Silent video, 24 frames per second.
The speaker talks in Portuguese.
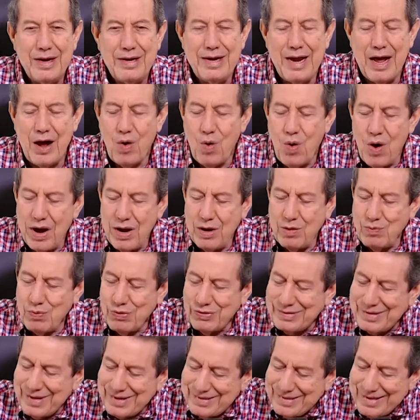Na hora que
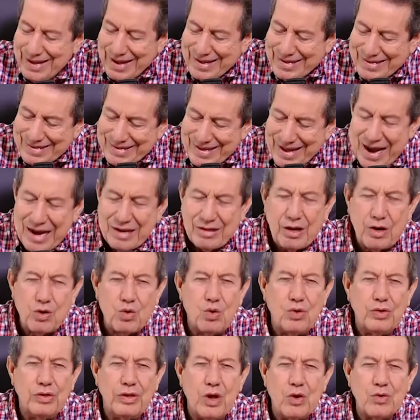você se acerta
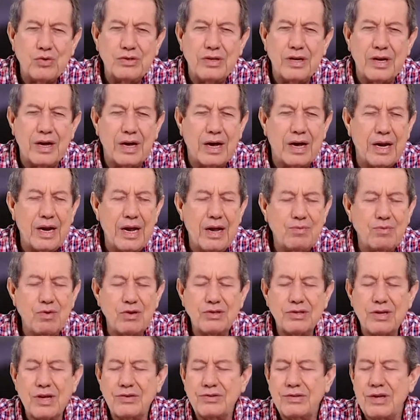com Deus e crê,
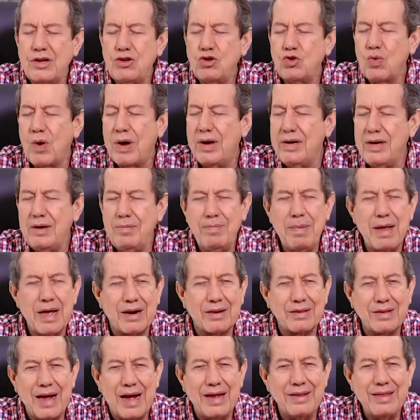você sente uma
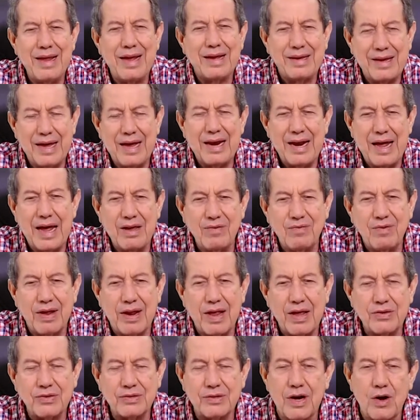liberdade naquela
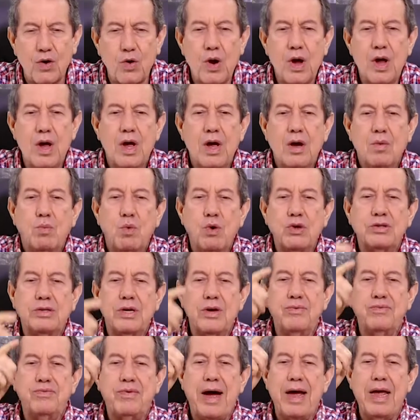revelação, você
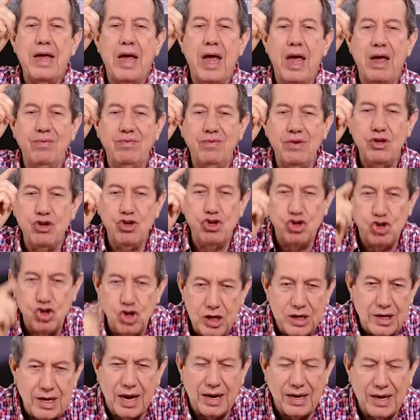vai e
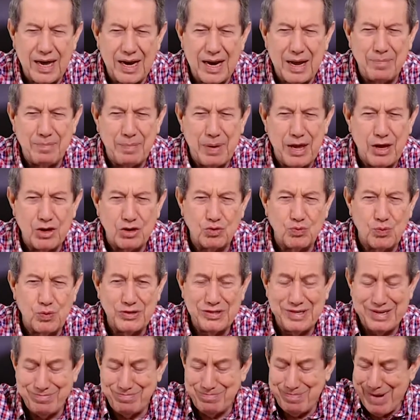reivindica aquela benção.
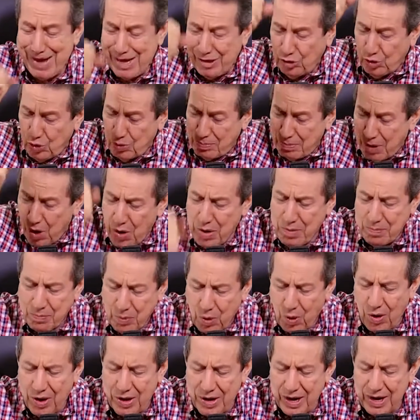Você manda o mal
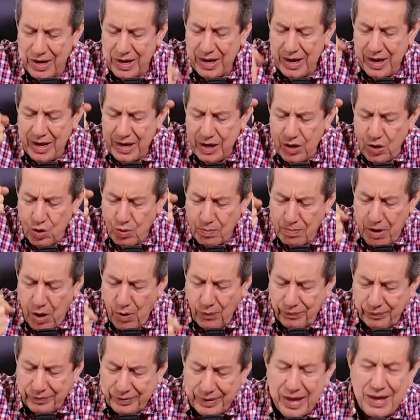embora e o mal
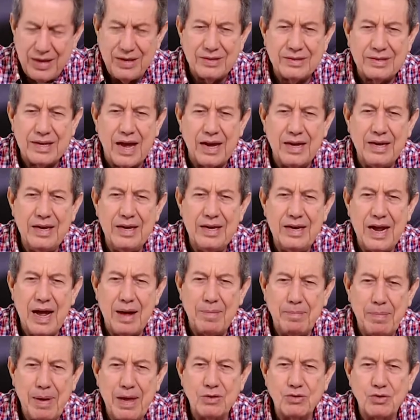tem que sair e a
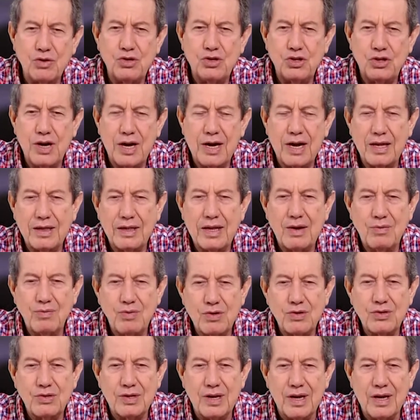benção chega até
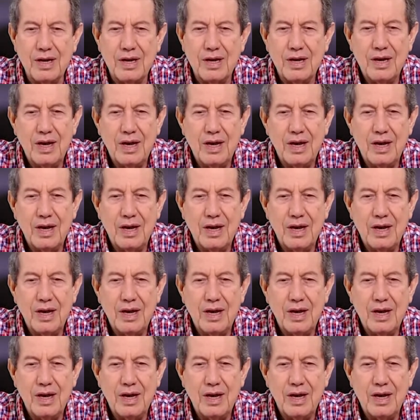você.